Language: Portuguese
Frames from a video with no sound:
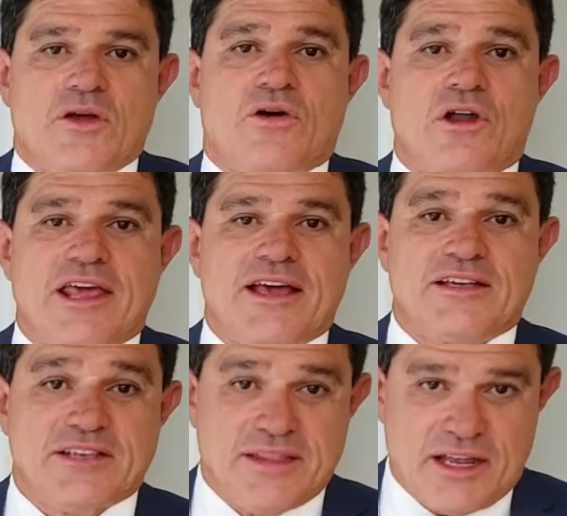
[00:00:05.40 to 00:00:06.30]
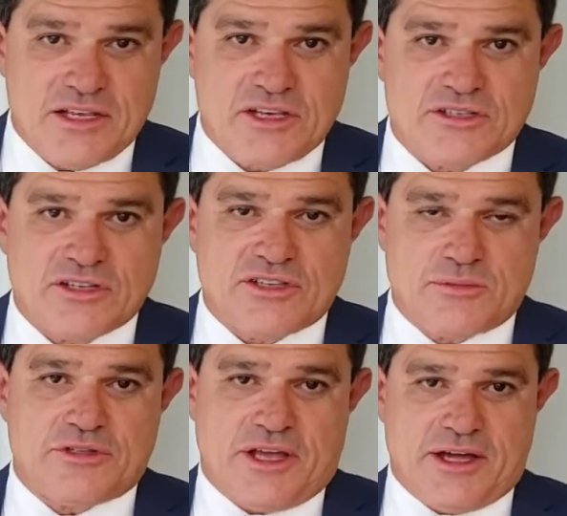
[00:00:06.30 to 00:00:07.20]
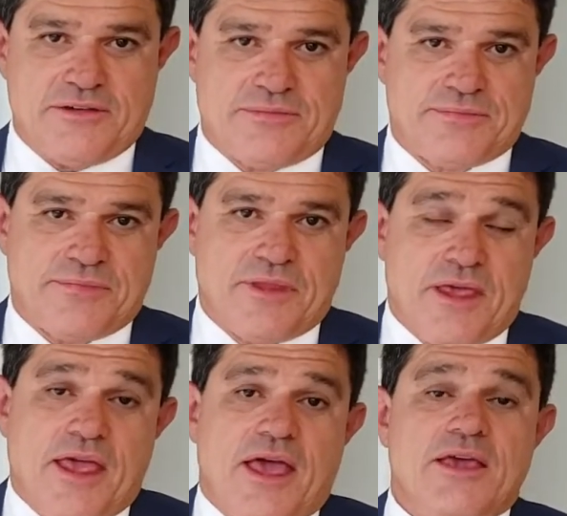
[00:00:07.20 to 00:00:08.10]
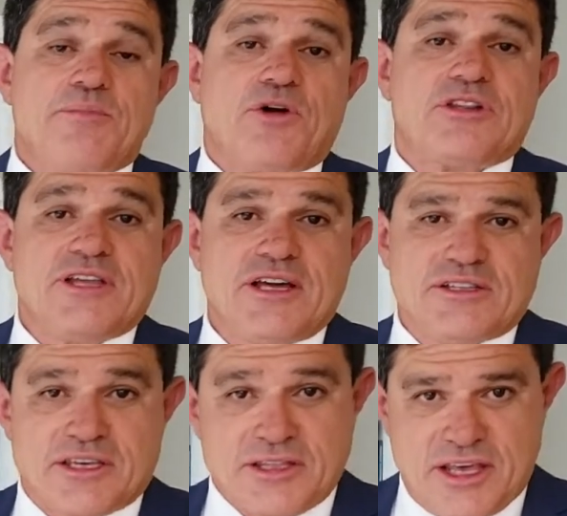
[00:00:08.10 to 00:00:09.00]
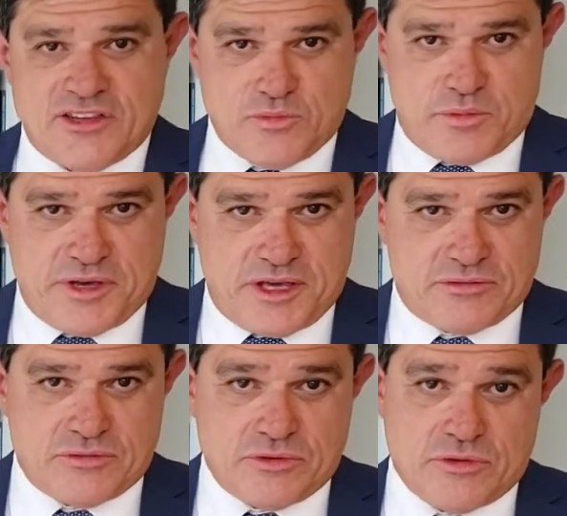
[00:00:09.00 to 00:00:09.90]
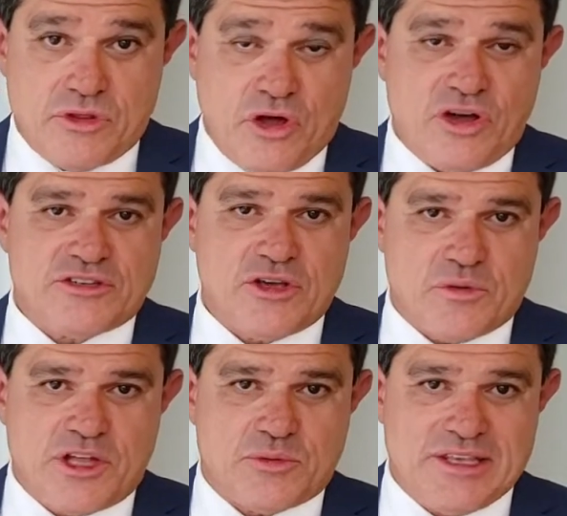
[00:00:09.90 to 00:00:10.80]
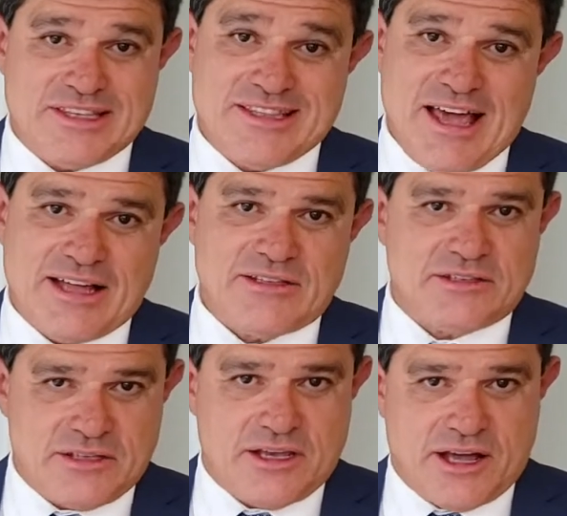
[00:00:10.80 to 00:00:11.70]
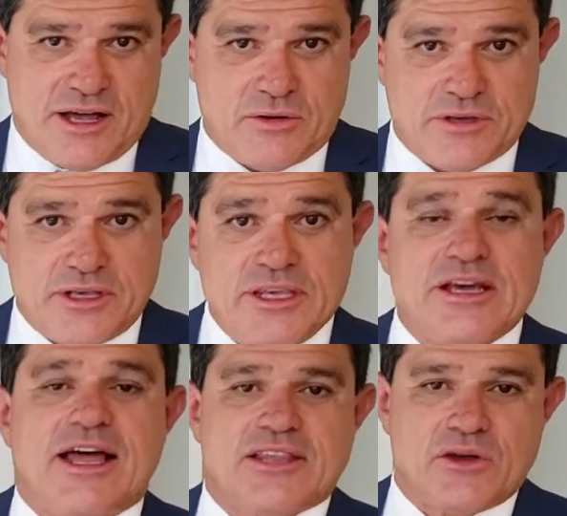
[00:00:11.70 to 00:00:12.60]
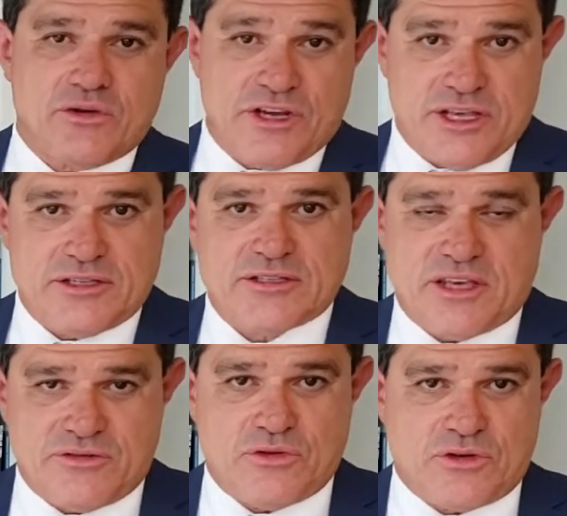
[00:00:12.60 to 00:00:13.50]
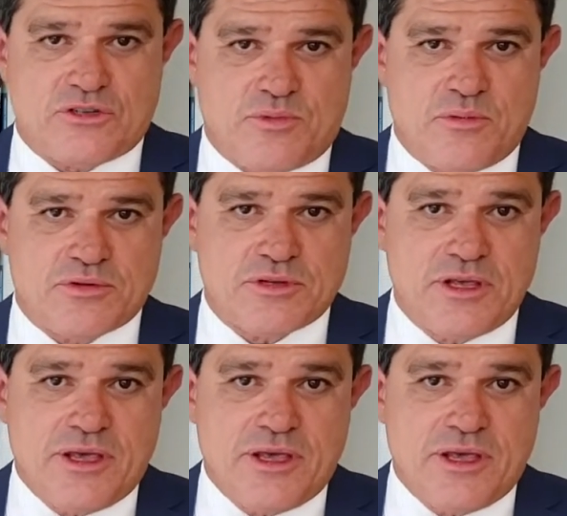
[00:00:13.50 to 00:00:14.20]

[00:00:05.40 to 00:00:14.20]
Colegas analistas tributários, é importante que nesse momento nós, enquanto entidade sindical e categoria de servidores públicos,